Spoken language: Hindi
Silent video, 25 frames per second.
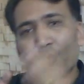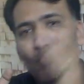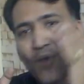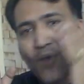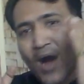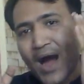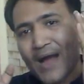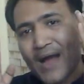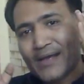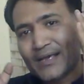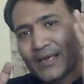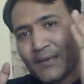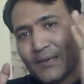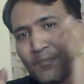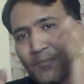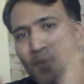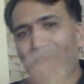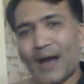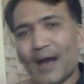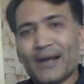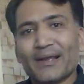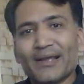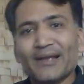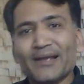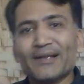वहां की
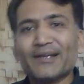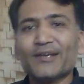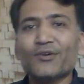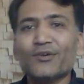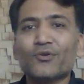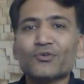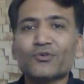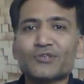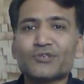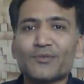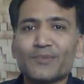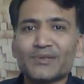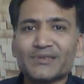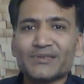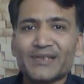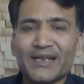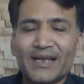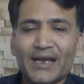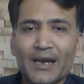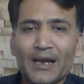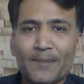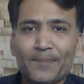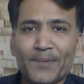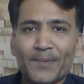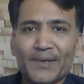मार्केटिंग को समझने
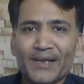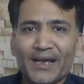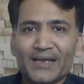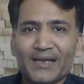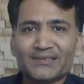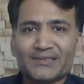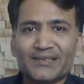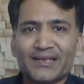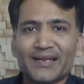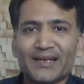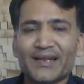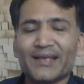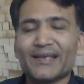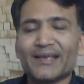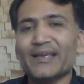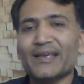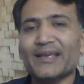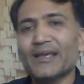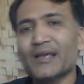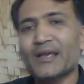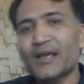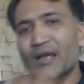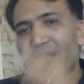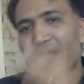का प्रयास करेगी